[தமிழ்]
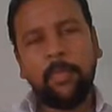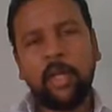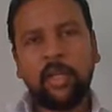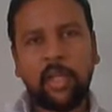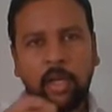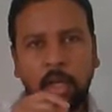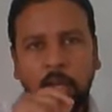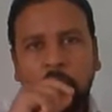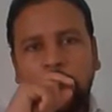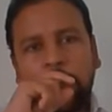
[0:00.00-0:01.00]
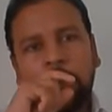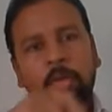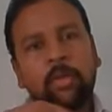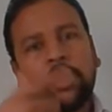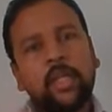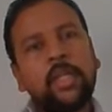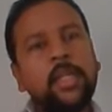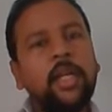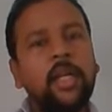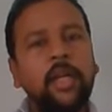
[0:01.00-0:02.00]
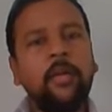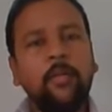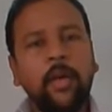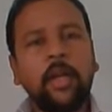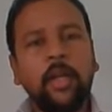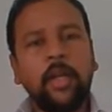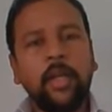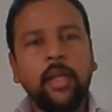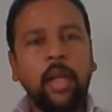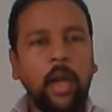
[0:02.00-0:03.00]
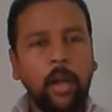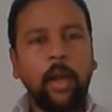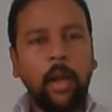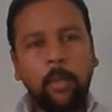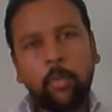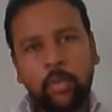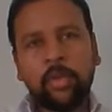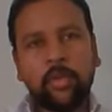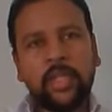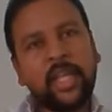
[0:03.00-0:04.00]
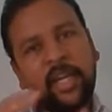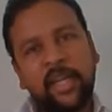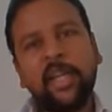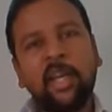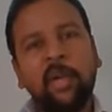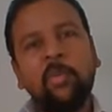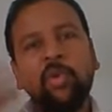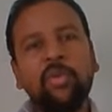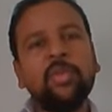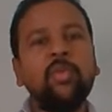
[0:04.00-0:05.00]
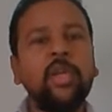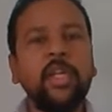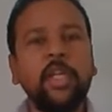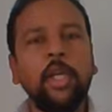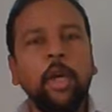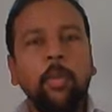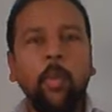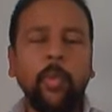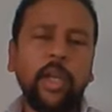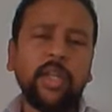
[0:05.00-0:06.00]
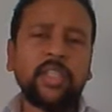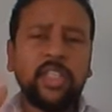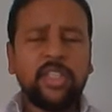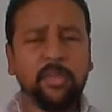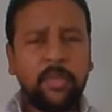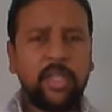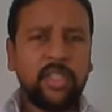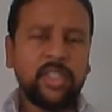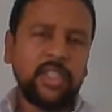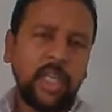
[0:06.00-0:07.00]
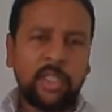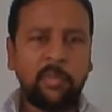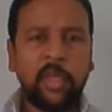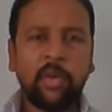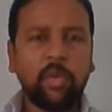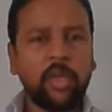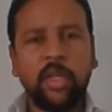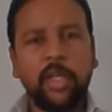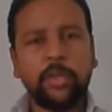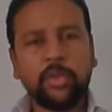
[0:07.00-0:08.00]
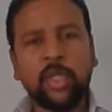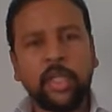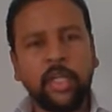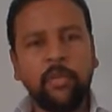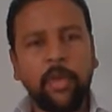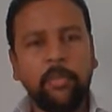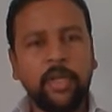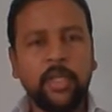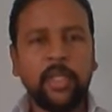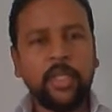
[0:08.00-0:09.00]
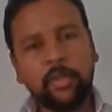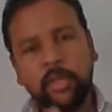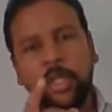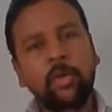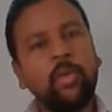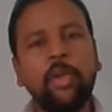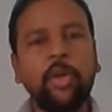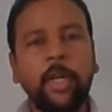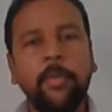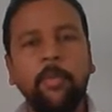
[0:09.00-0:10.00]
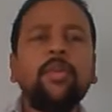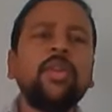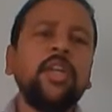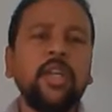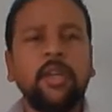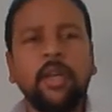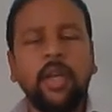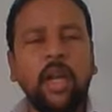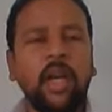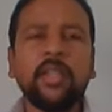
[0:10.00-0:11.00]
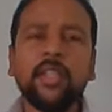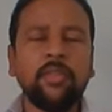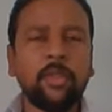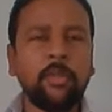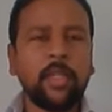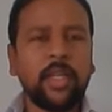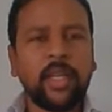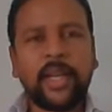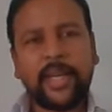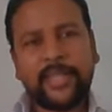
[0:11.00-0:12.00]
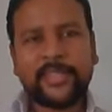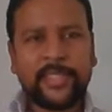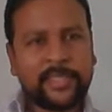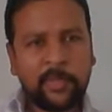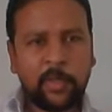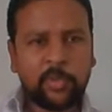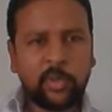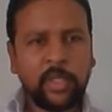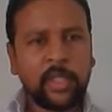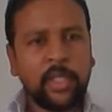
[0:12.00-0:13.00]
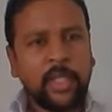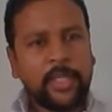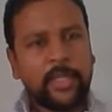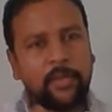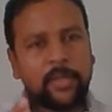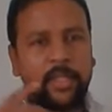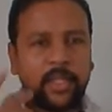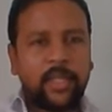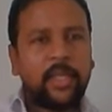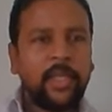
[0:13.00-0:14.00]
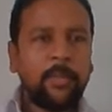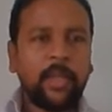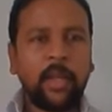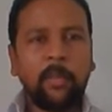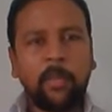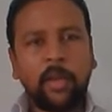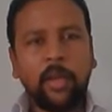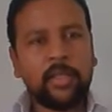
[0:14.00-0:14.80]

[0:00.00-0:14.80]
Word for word: பார்க்குறதா இருக்கலாம் இன்னொன்று வந்து இதில் வர்ற அமௌண்ட் வந்து கிரெடிட் ஆகிற அமௌண்ட் வந்து உங்களுக்கு மொபைல் ரீசார்ஜ் பில் ரீசார்ஜ் அந்த மாதிரி கூட யூஸ் இருக்கு வாய்ப்பு இருக்கு இது நீங்க ஒரு தடவை ட்ரை பண்ணி இன்னொன்று அடுத்தது வந்து பாத்தீங்கன்னா கிளிக் சென்ஸ் அப்படின்னு சொல்லிட்டு இதுல வந்து எப்படியெல்லாம்